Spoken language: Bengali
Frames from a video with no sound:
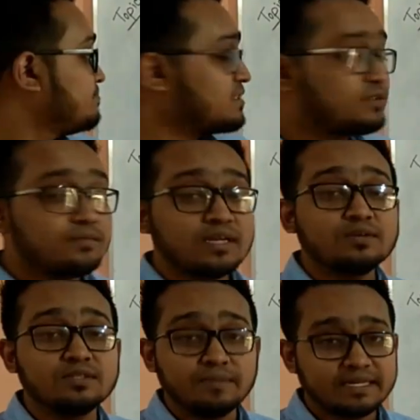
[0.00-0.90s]
পার্সন মানে
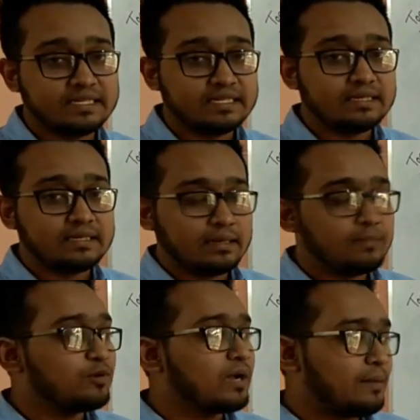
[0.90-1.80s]
হচ্ছে ব্যক্তি
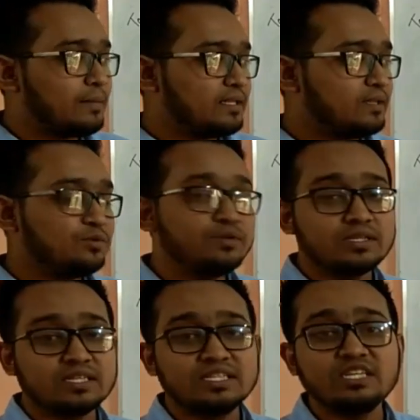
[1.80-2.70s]
এবং আমাদের
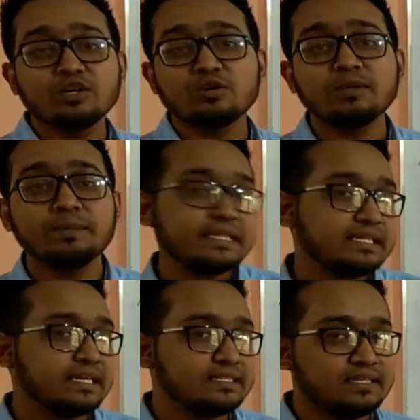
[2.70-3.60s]
দুনিয়াতে তিন রকমের
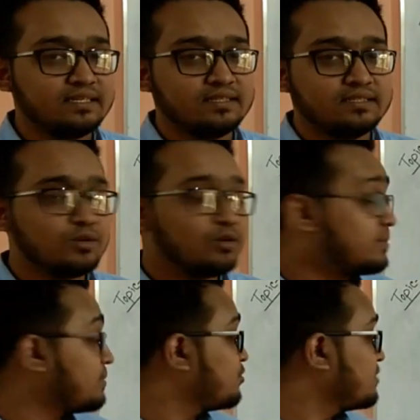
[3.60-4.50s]
ব্যক্তি আছে যেগুলো
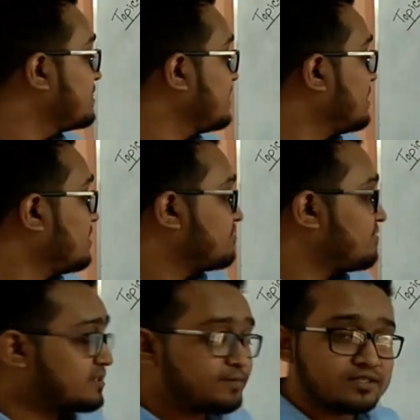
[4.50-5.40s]
আমরা পড়ি
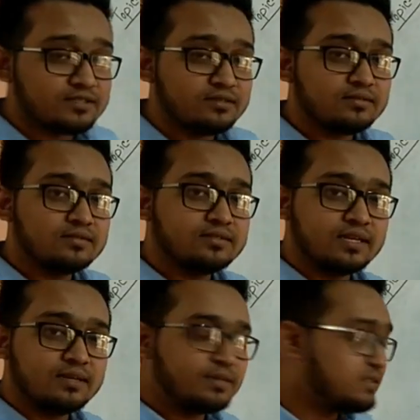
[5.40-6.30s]
ফার্স্ট পার্সন
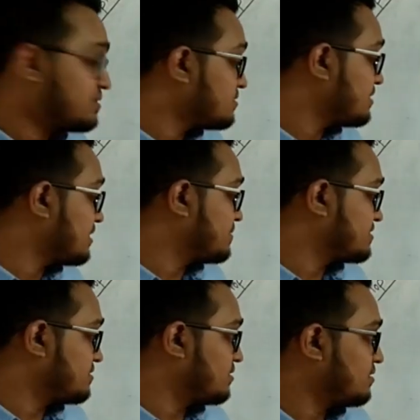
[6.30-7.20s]
সেকেন্ড পার্সন থার্ড
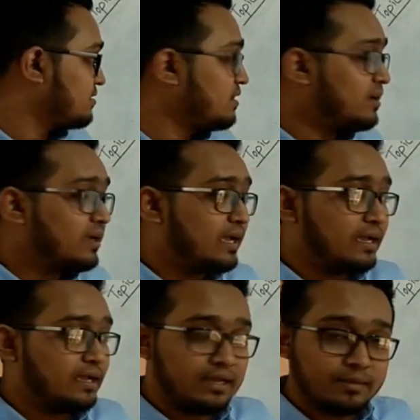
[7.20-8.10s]
পার্সন
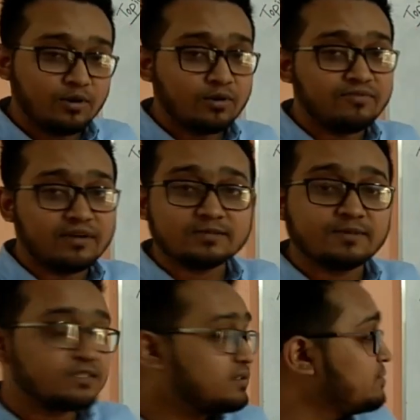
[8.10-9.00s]
এবং ফার্স্ট
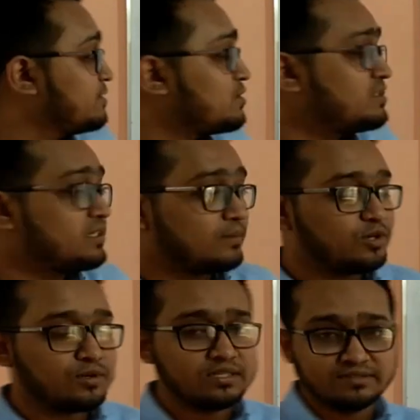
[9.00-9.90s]
পার্সনের ভিতরে যেটা
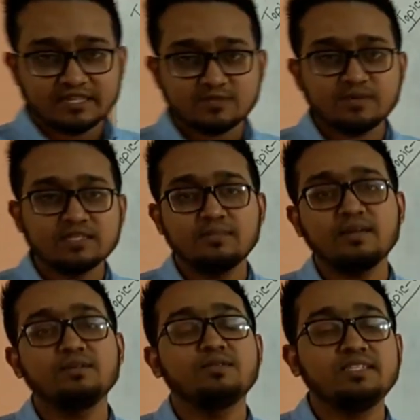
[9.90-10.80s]
মনে করি যে ফার্স্ট পার্সন
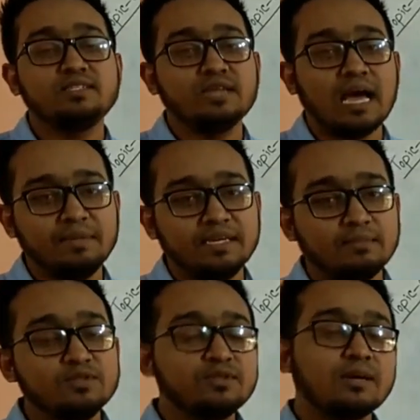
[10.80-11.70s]
মানে হচ্ছে আমি
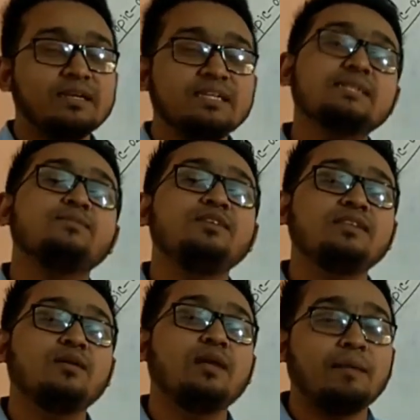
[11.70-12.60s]
আমি যদি আমার নিজেকে বলি
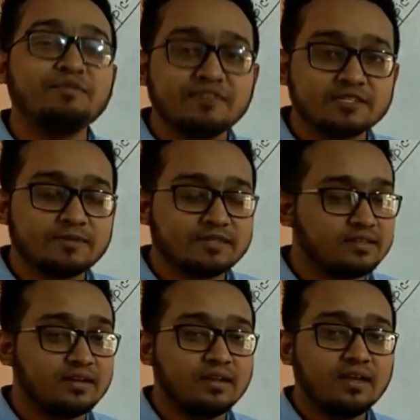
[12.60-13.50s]
তাহলে আমি ফার্স্ট
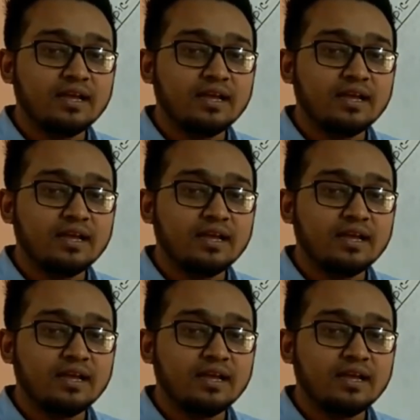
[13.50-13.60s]
পার্সন